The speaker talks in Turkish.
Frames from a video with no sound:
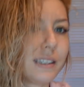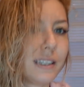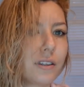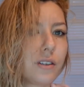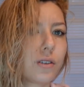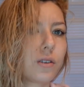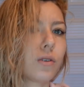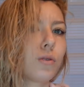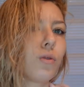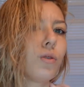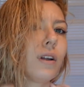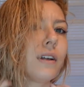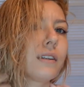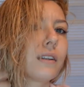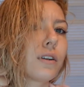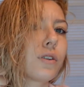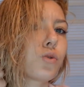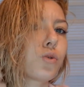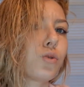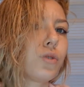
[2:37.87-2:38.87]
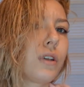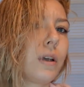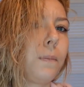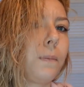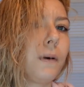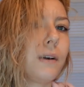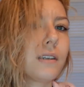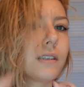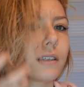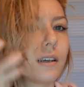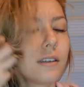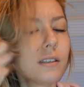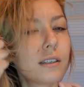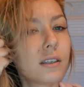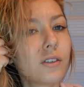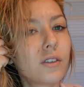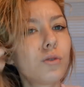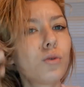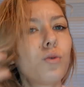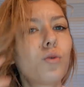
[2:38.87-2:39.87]
saçları olanlar şunu yaparsa
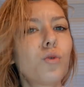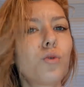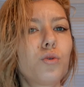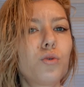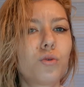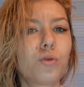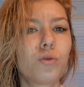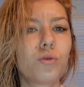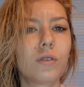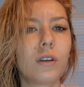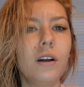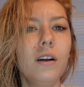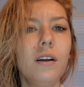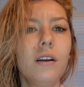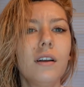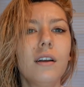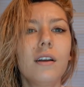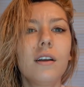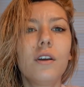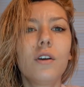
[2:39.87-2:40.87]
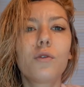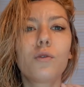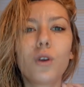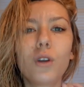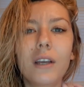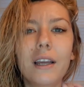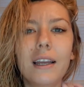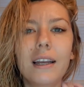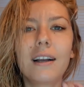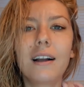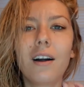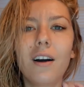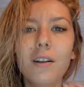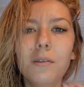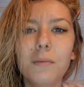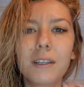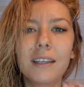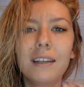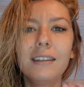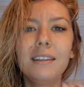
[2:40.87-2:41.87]
saçını kuruttuğunda föne gerek
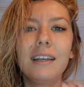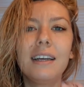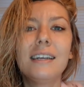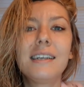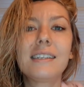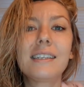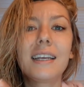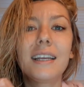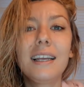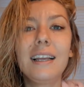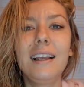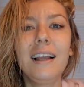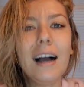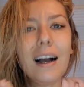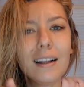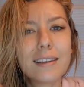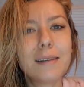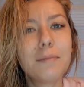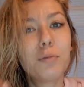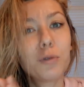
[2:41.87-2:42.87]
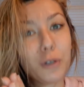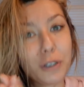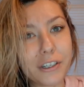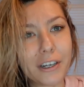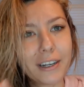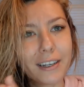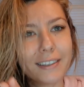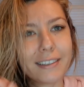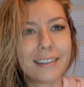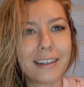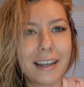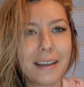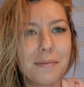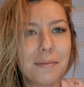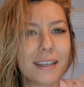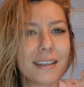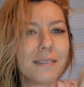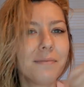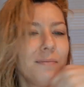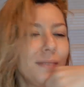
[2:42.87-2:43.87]
kalmadan şekilli halde bulacaktır
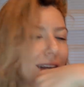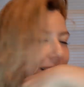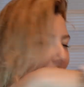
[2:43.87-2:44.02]
eminim.